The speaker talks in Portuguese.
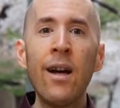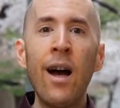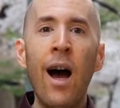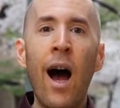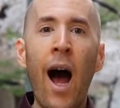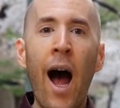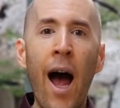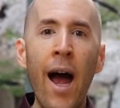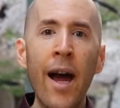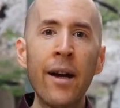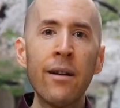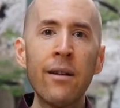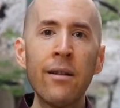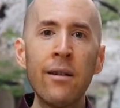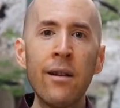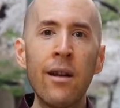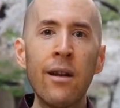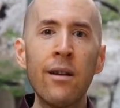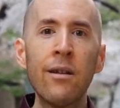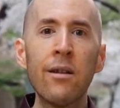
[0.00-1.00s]
o ferro em
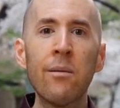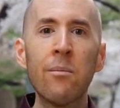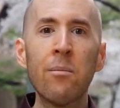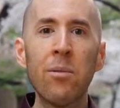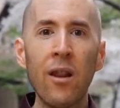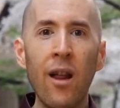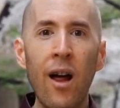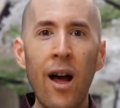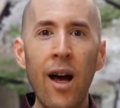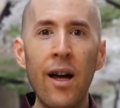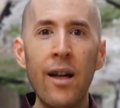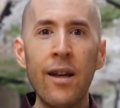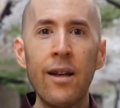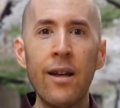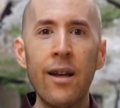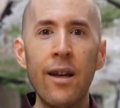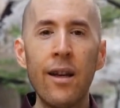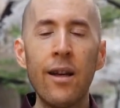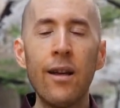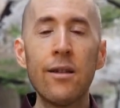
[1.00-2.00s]
sua corrente
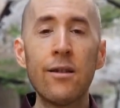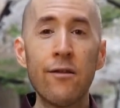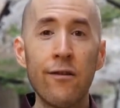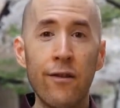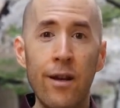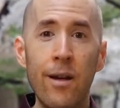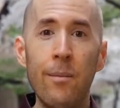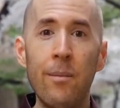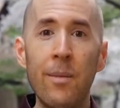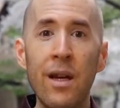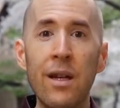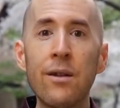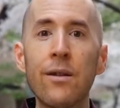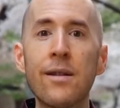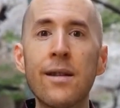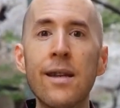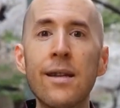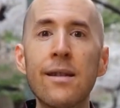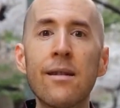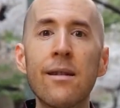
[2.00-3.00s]
sanguínea em seu
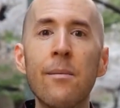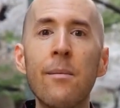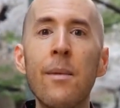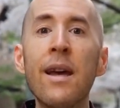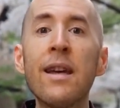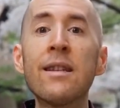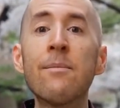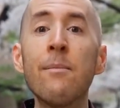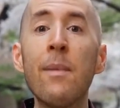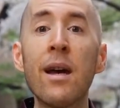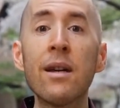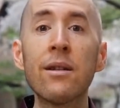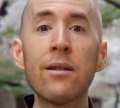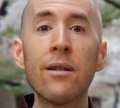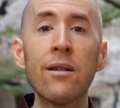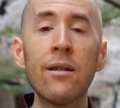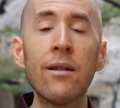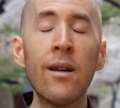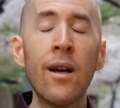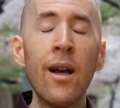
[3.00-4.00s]
sistema é medido pelos
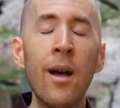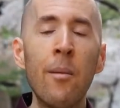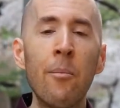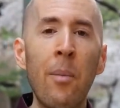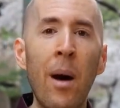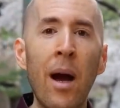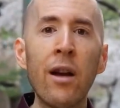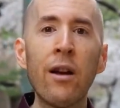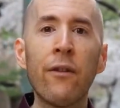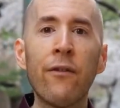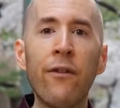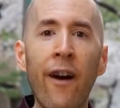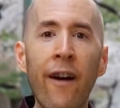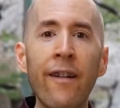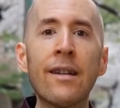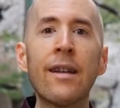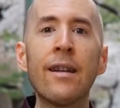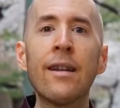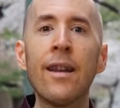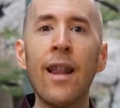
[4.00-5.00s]
níveis de
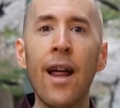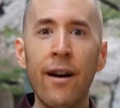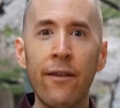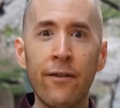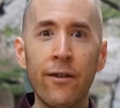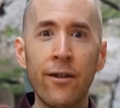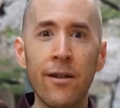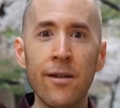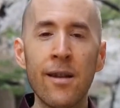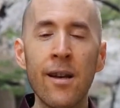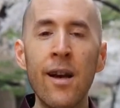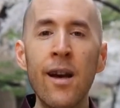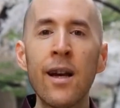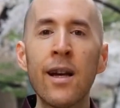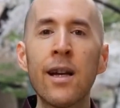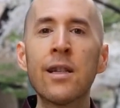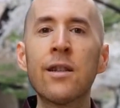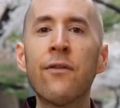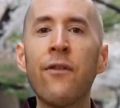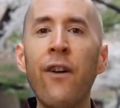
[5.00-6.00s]
ferritina, porque a
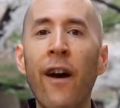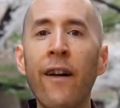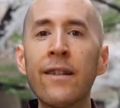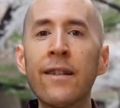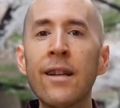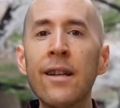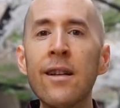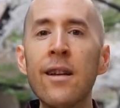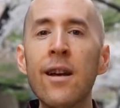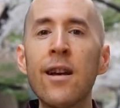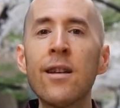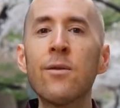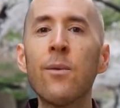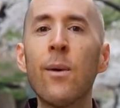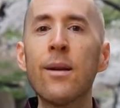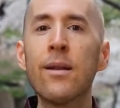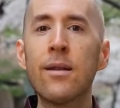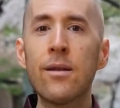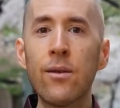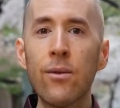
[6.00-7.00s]
ferritina é o que
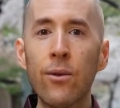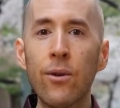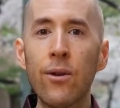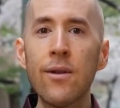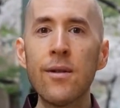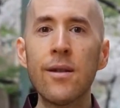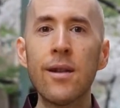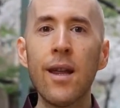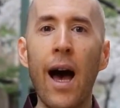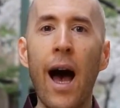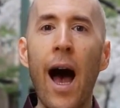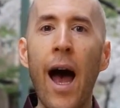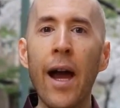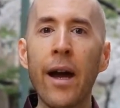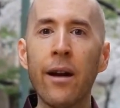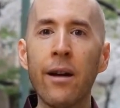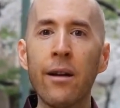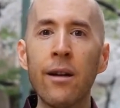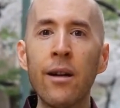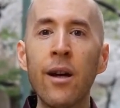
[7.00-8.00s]
armazena o ferro para
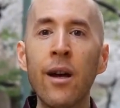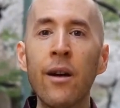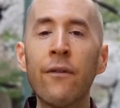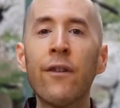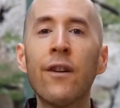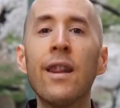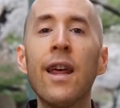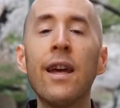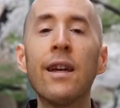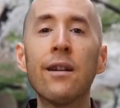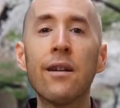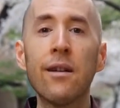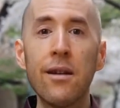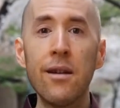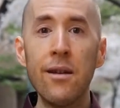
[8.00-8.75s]
uso posterior.